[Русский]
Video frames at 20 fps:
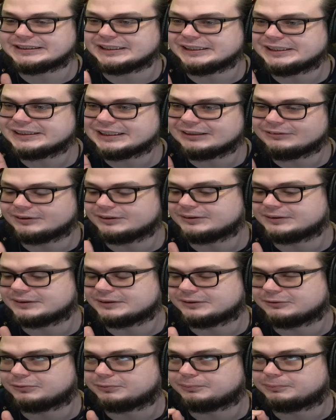я недавно,
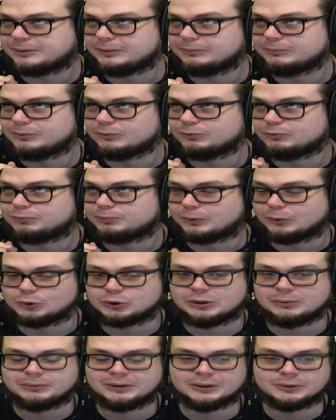э, по-моему, в
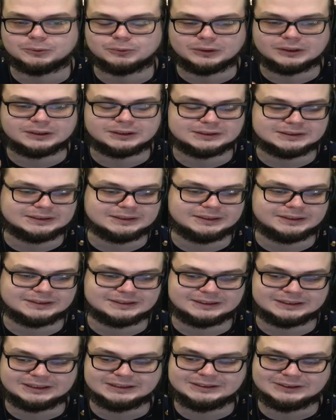прошлом году как раз-таки
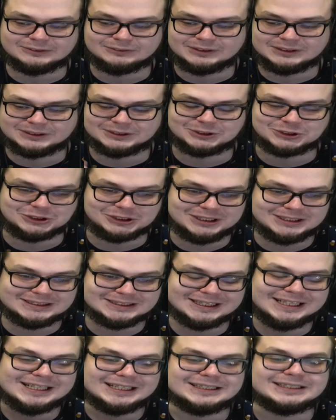заходил в 1.6.
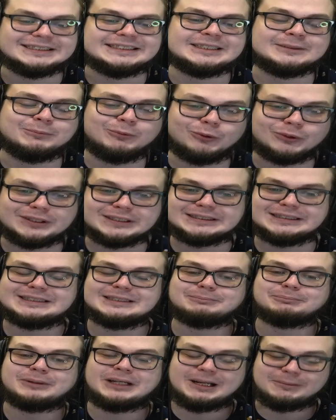До сих пор есть эти
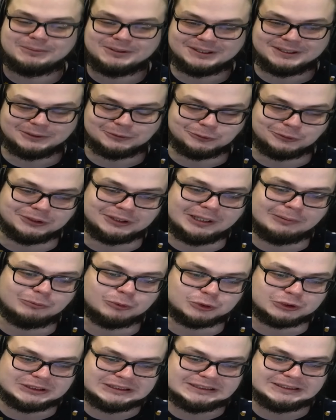паблики, только там
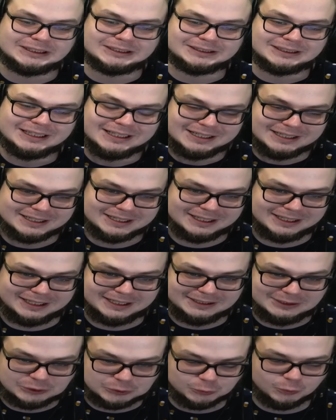уже сидят э,
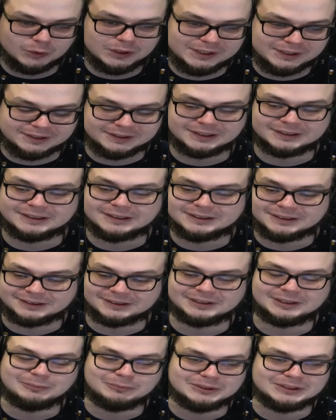не школьники, как тогда,
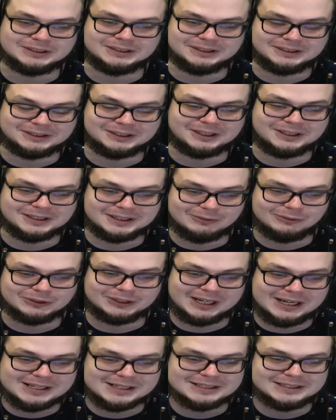когда мы играли, а вот
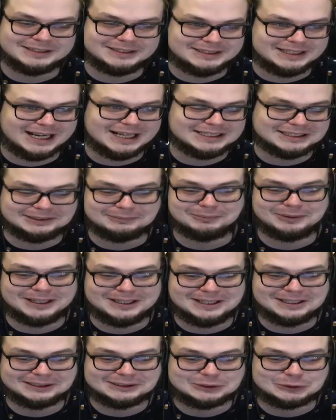реально дяди, блядь,
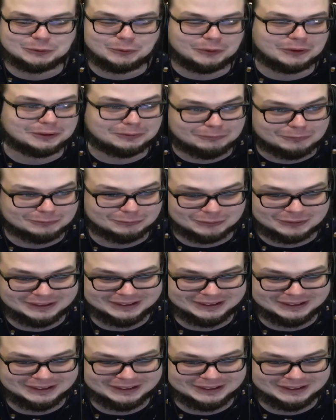лет 40, вот, вот.